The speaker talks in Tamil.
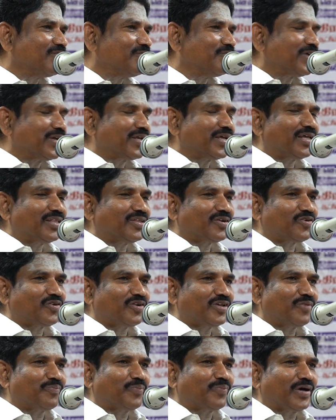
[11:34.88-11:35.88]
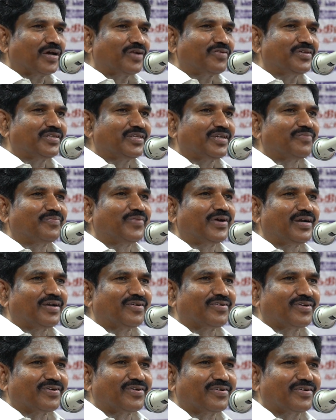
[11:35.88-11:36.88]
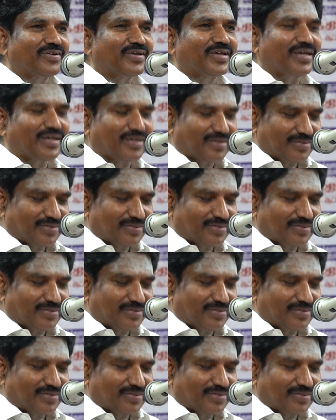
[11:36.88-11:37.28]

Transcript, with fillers: மரியாதைக்குரிய பார்வதி அம்மாள் அவர்களுடைய